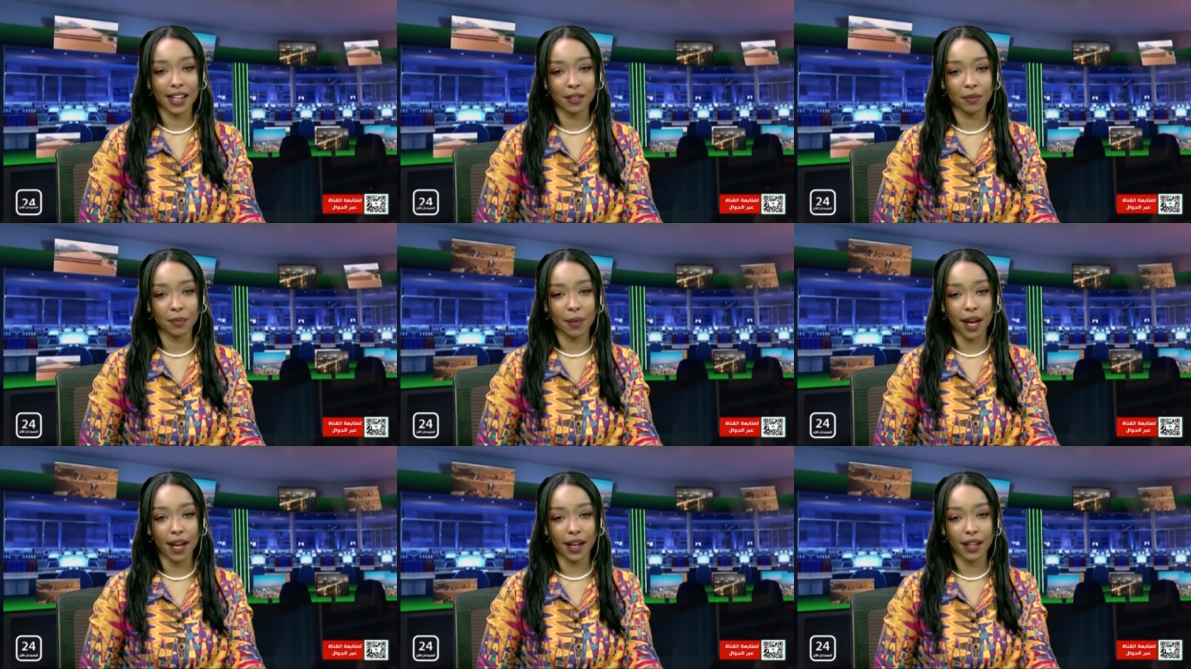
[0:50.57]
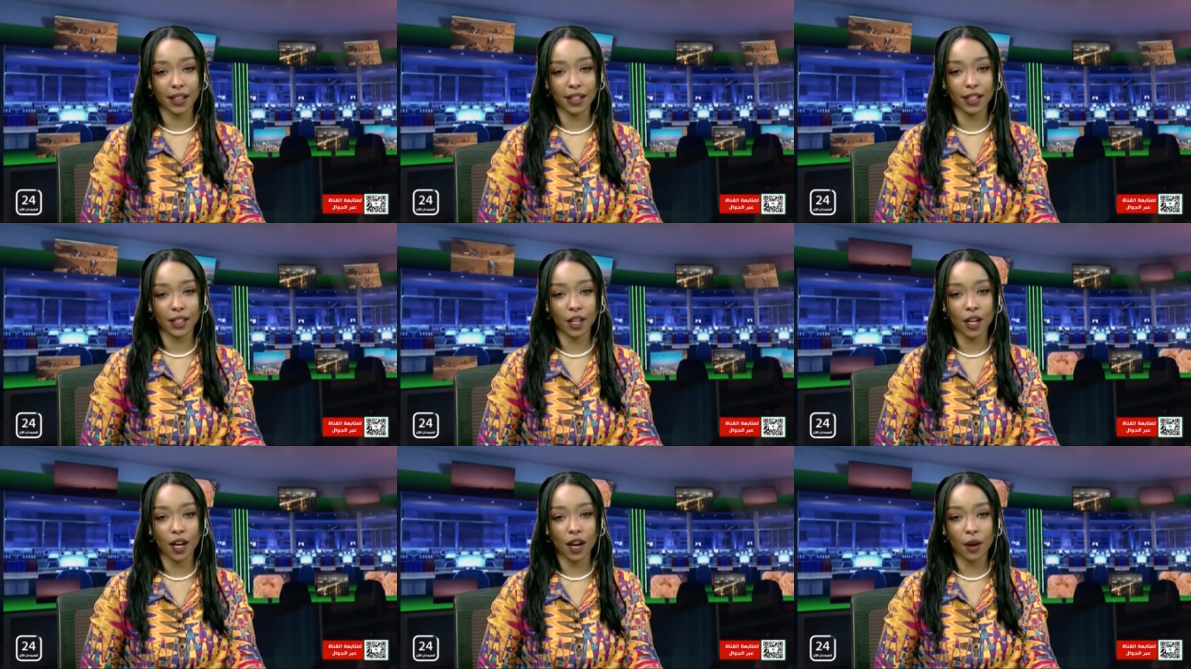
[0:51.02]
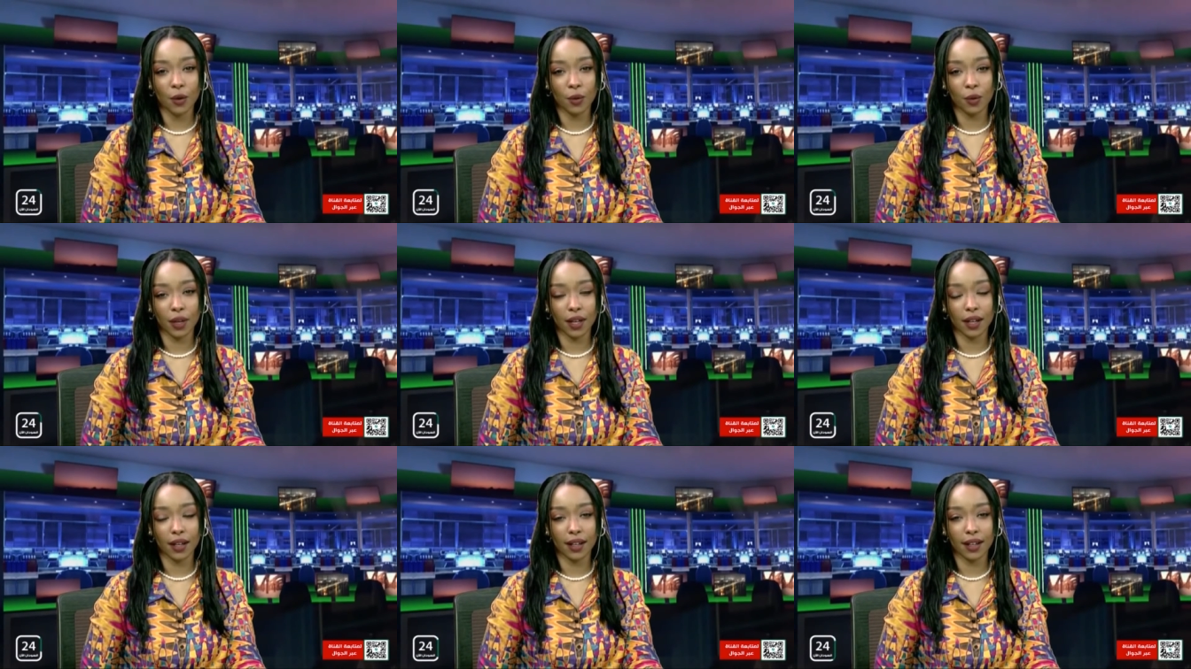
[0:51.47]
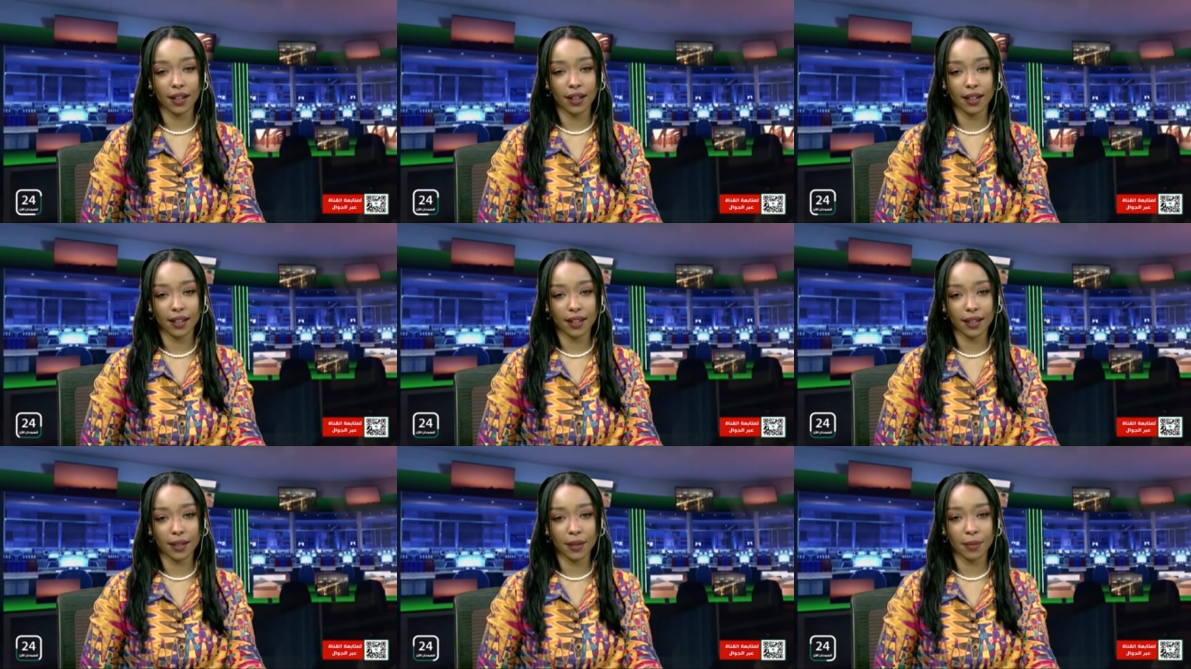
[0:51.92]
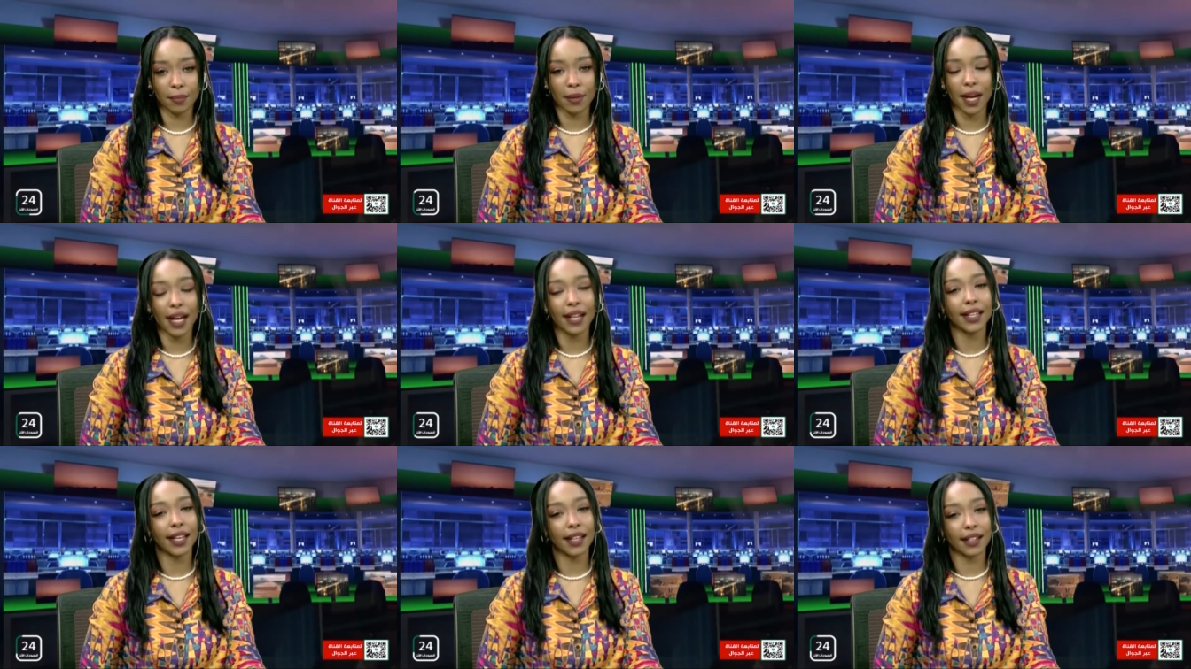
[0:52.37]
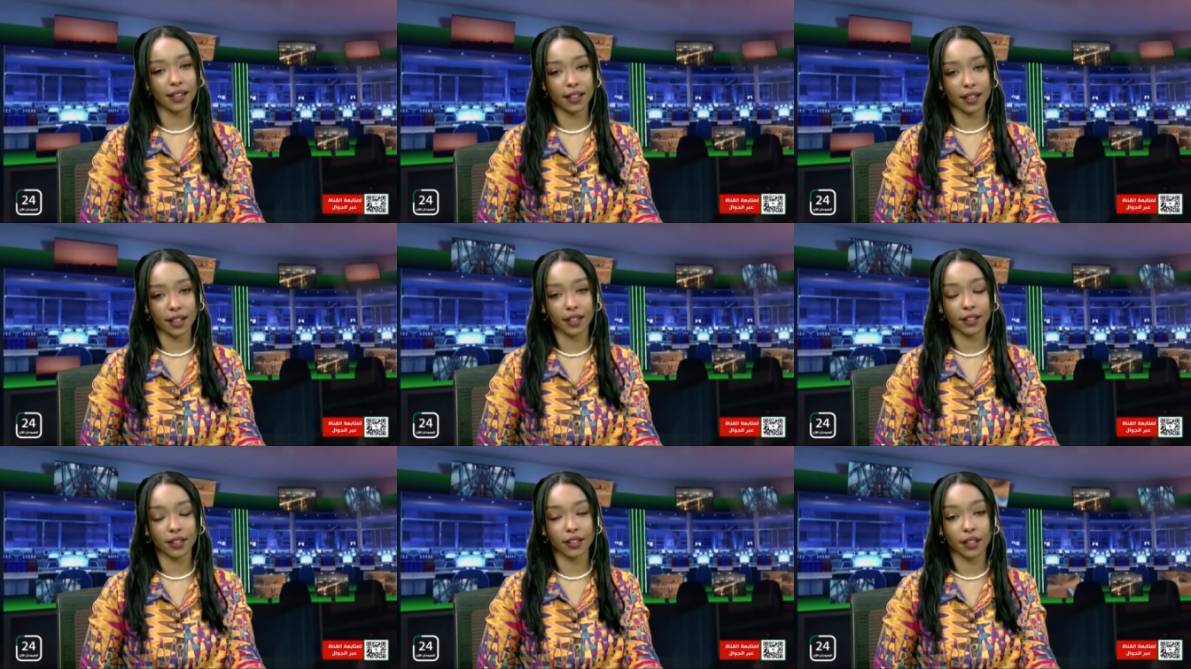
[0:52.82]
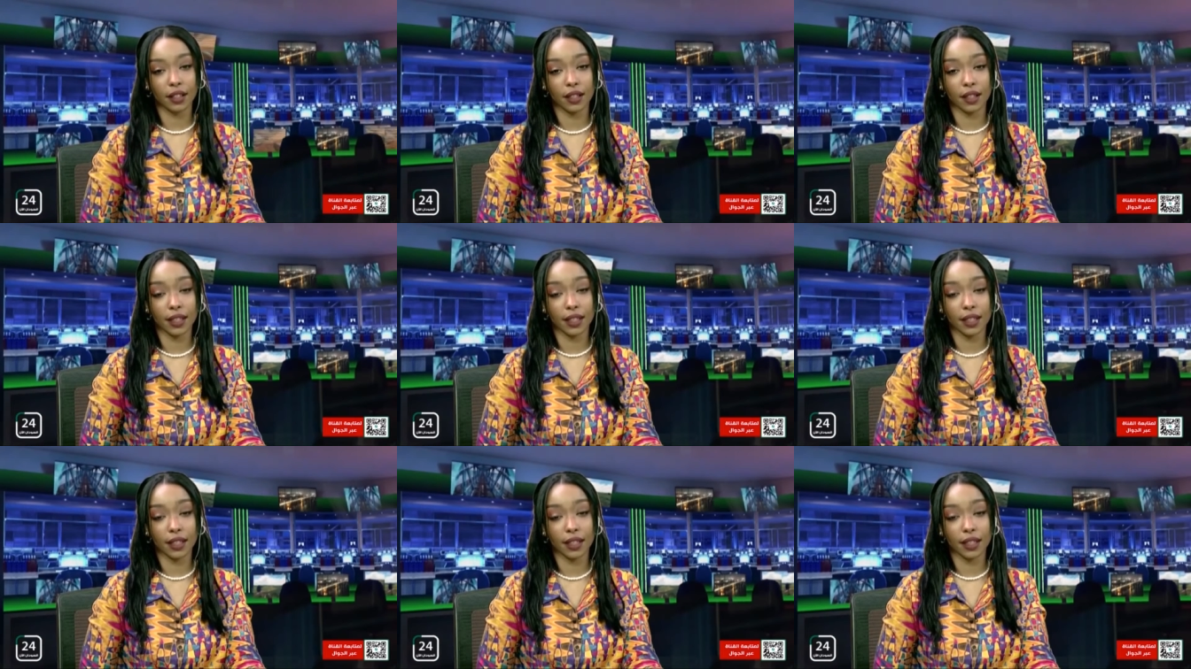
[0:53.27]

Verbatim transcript: البحريه واحيانا قد